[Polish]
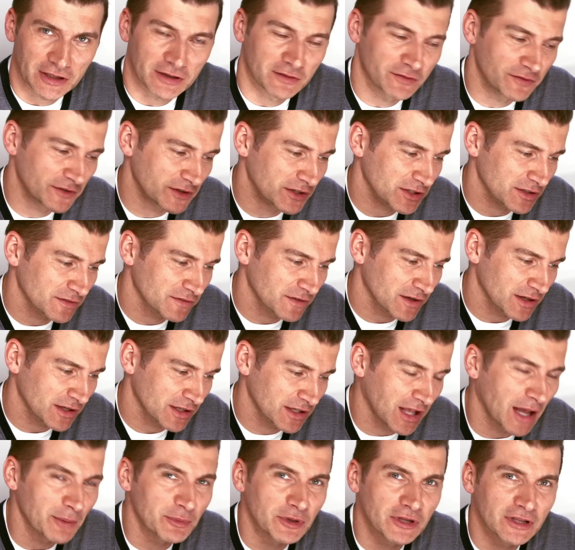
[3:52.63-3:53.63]
Wygrywa
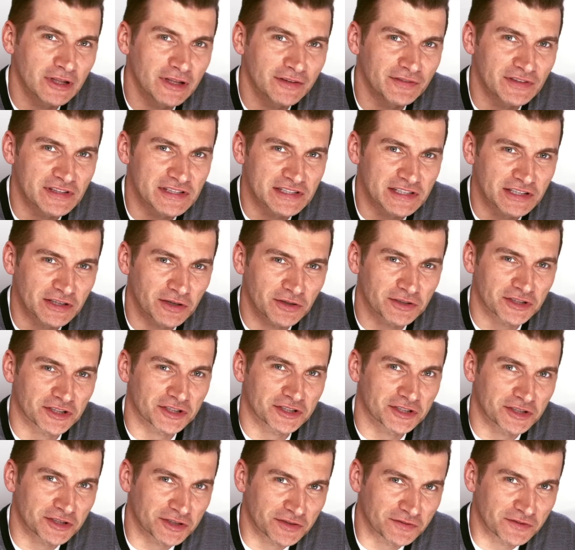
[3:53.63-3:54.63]
Kamil Lewicki, chociaż
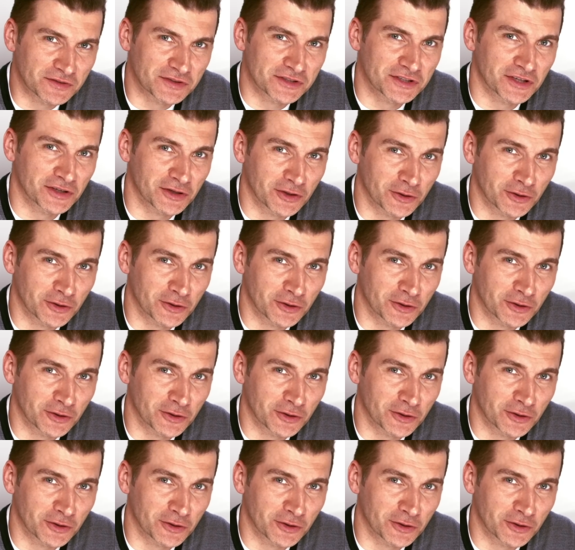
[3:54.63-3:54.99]
rzeczywiście